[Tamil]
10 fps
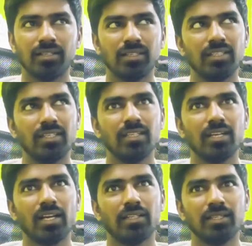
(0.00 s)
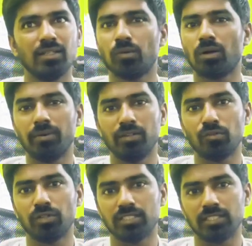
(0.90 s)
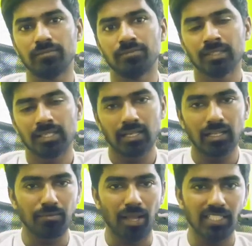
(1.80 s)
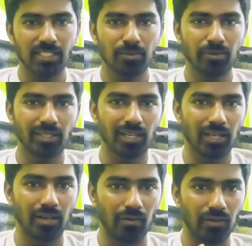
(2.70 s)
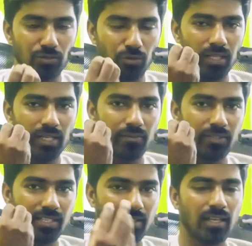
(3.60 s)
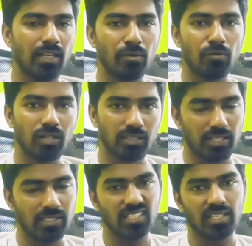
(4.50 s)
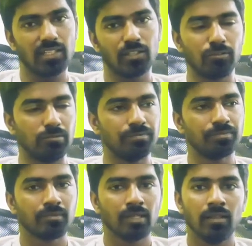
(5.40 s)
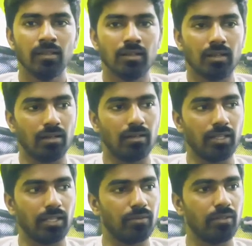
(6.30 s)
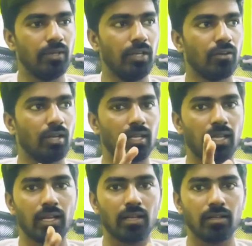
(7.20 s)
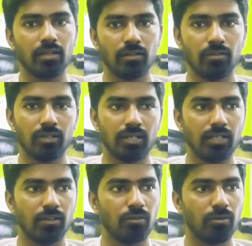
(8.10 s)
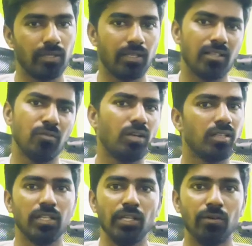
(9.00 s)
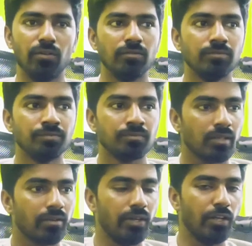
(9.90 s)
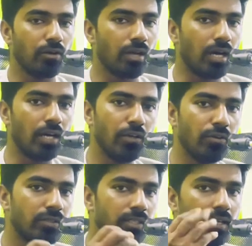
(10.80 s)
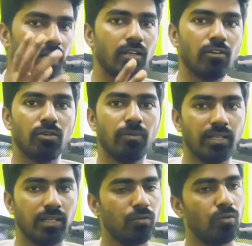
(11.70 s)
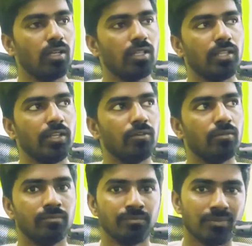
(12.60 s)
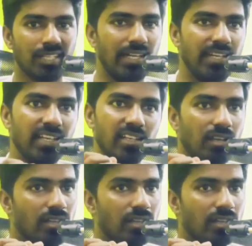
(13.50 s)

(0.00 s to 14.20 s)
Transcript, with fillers: இதுக்கு இதுக்கு ஆயிரத்தி ஐநூறுரூவா அப்படின்னு தோணுச்சு ஏன்னா மேக்ஸிமம் அதில் அவங்க சொல்லியிருக்க விஷயங்கள் எல்லாமே உங்களுக்கு தெரிஞ்சதாக தான் இருக்கும் நீங்கள் வந்து வீடியோ நல்லா கிளியராக இருக்கணும் எடுக்கணும் அப்படிங்கிறது உங்களுக்கு தெரியும் வீடியோவில் ஆடியோ வந்து நல்லா இருக்கணும் அப்படிங்கிறதும் உங்களுக்கு தெரியும் எடிட்டிங் நல்லா